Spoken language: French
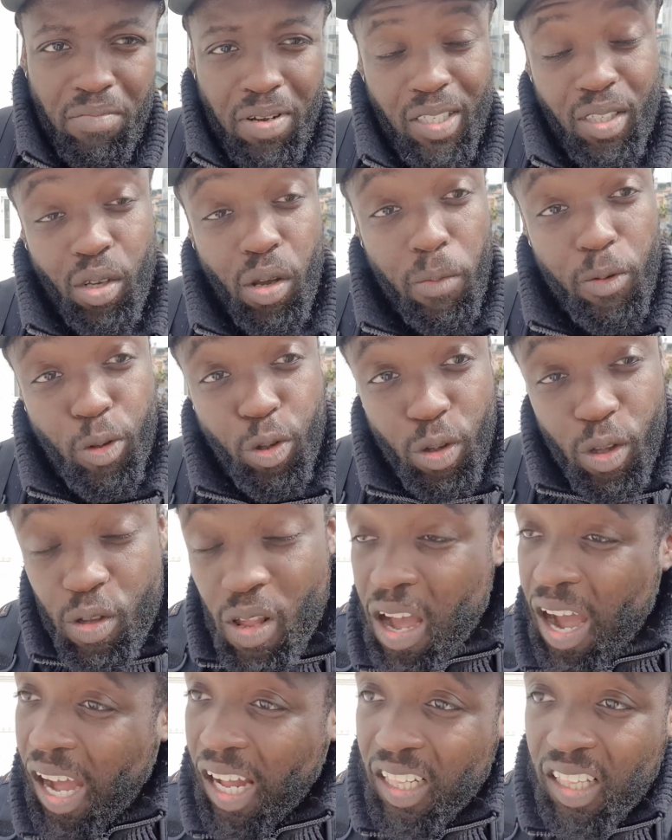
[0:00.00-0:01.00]
Parce que
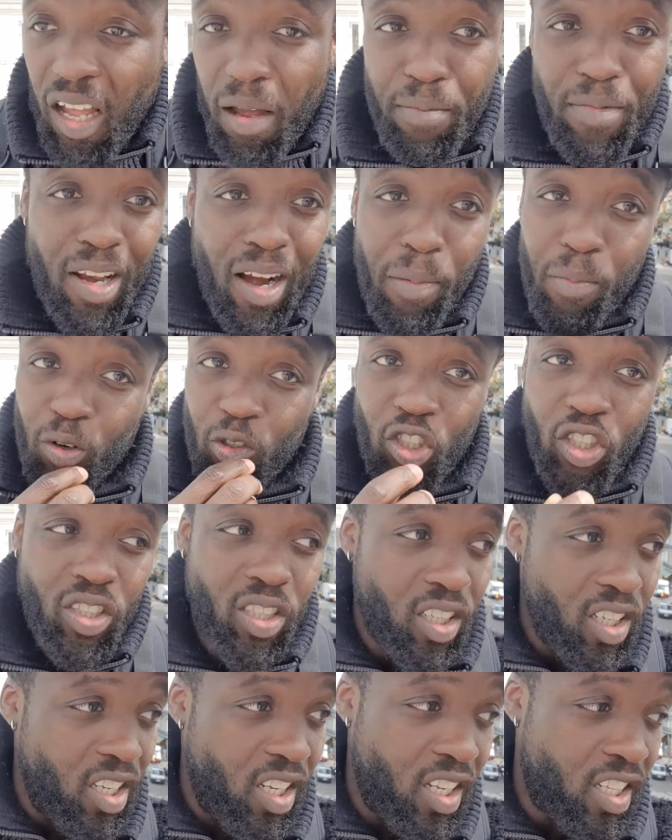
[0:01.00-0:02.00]
Adam, il a
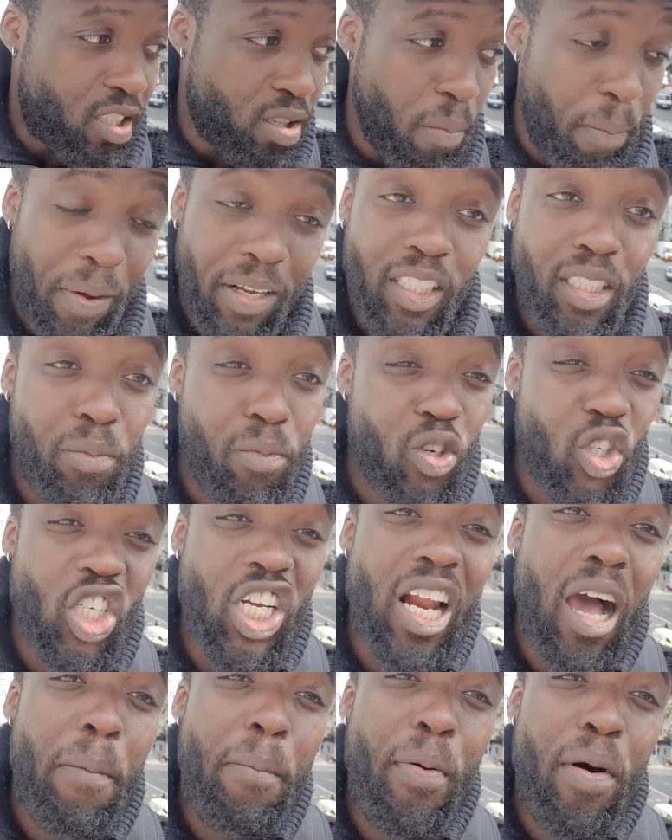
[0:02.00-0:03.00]
ils sont partis
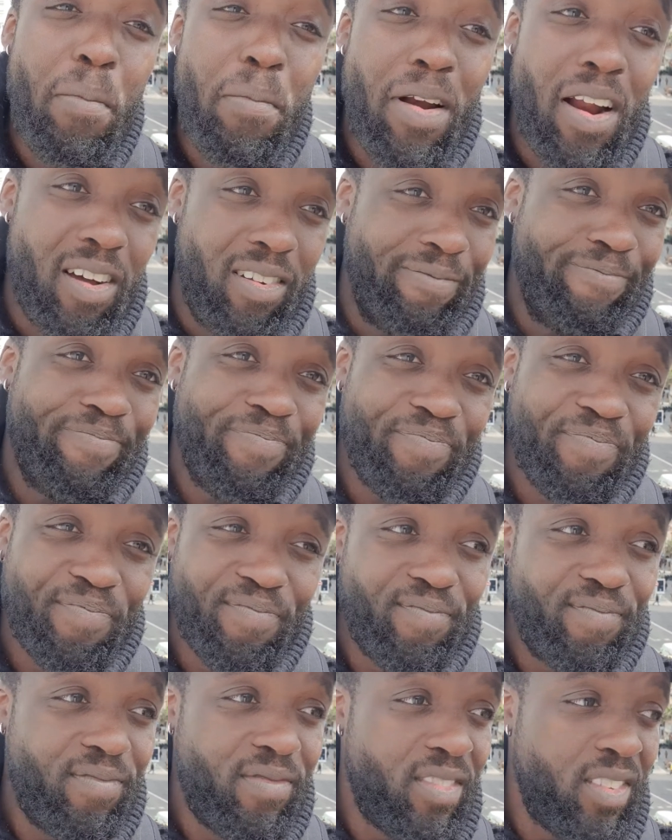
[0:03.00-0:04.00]
manger la pomme, là.
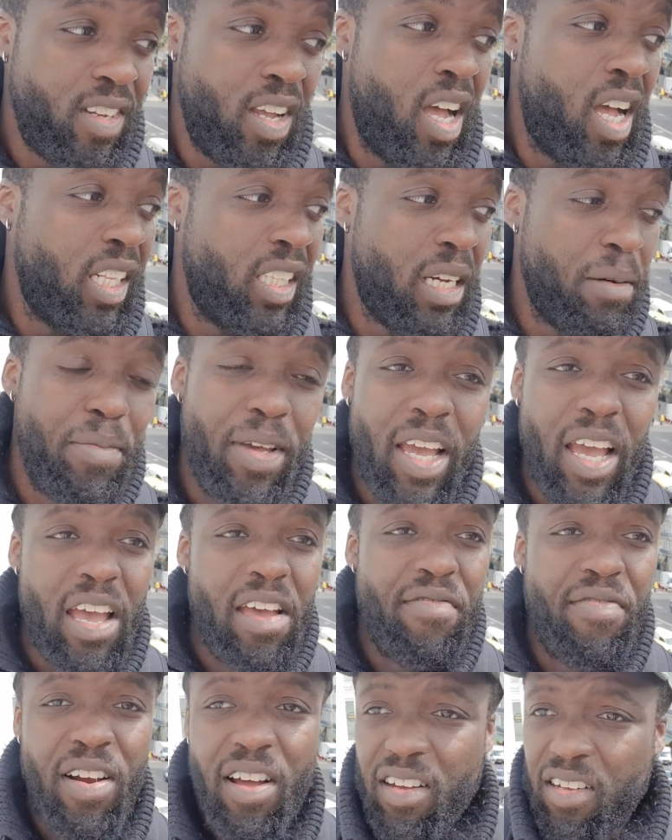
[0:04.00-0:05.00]
Adam et
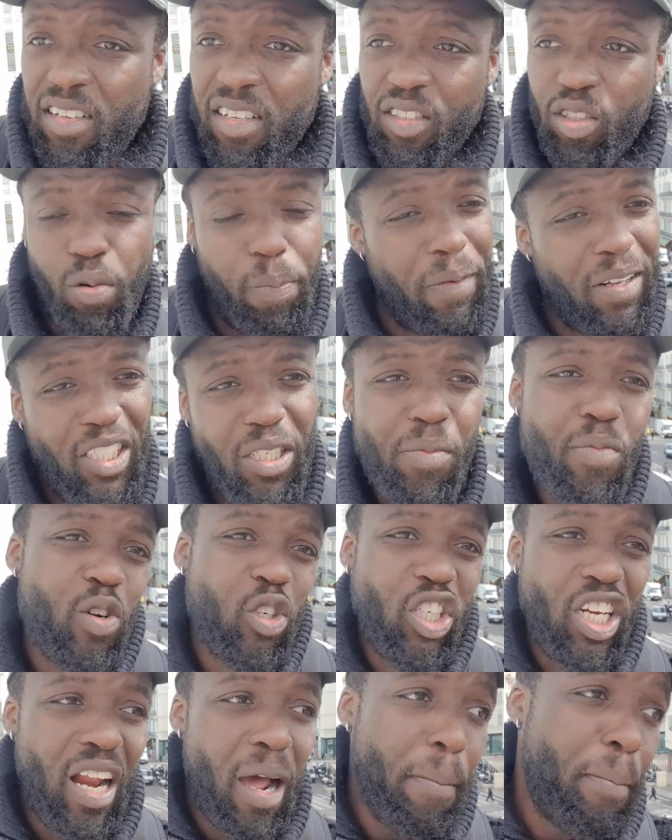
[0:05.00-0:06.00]
Ève, là, sont partis
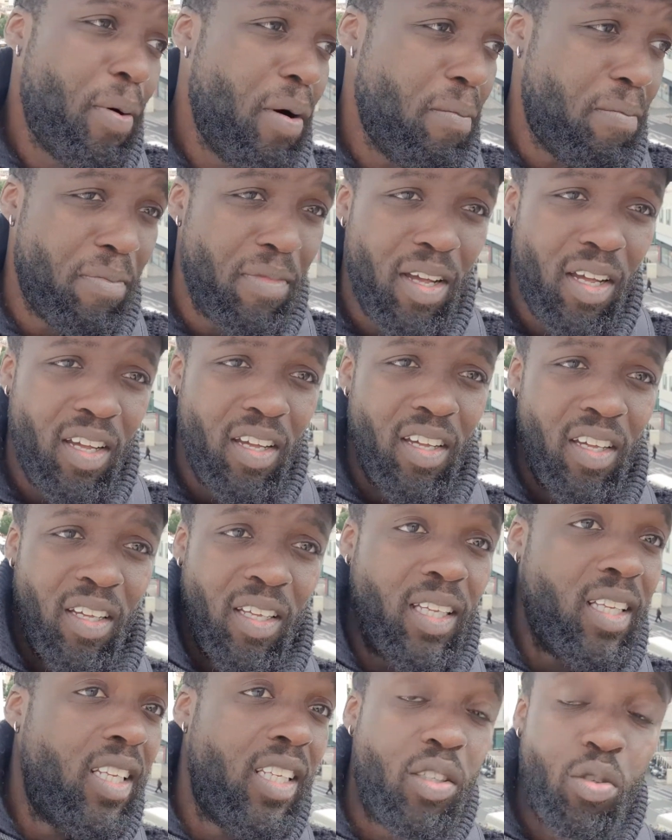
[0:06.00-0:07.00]
manger la pomme.
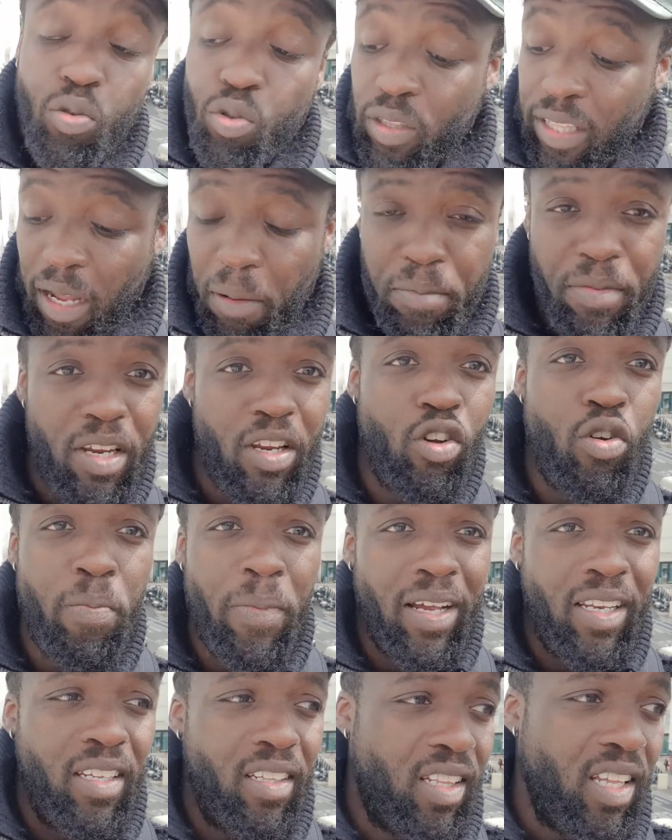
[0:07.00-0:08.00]
ils ont terminé
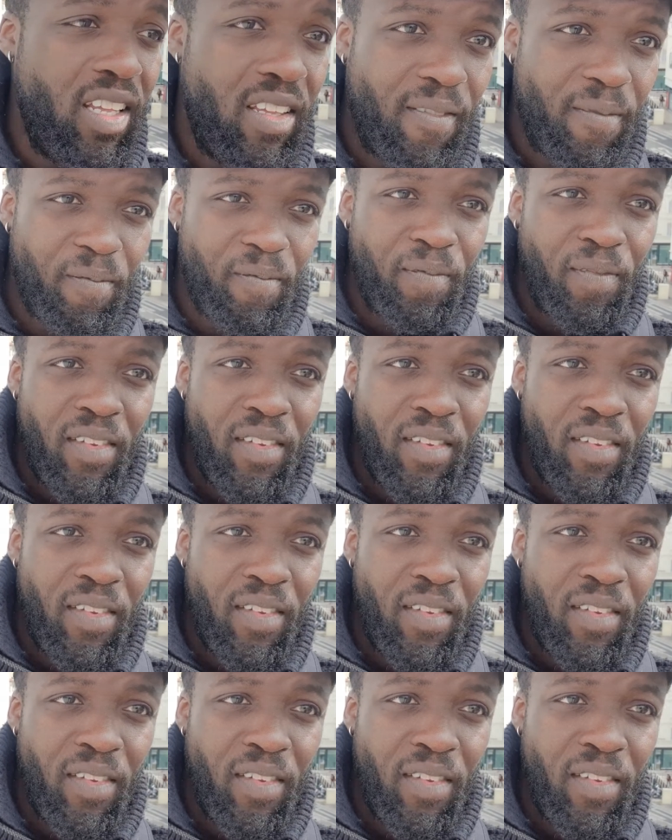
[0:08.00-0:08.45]
l'humanité.